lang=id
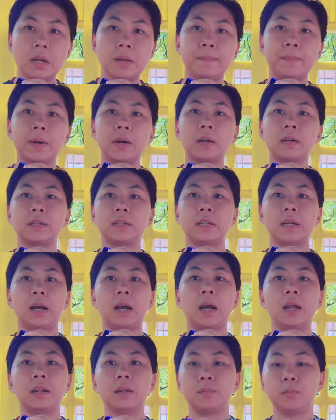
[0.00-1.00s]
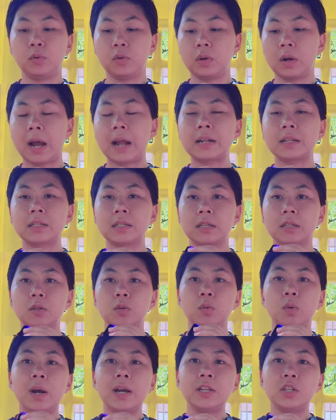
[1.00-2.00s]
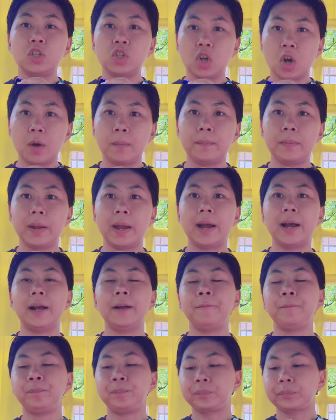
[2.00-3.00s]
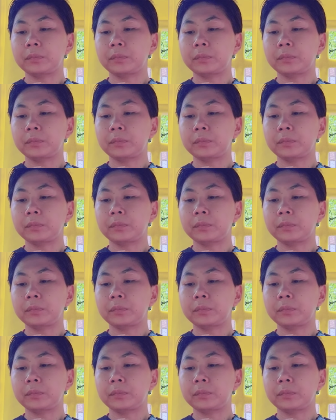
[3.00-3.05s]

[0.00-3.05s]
dipekerjakan bukan sesuai job ya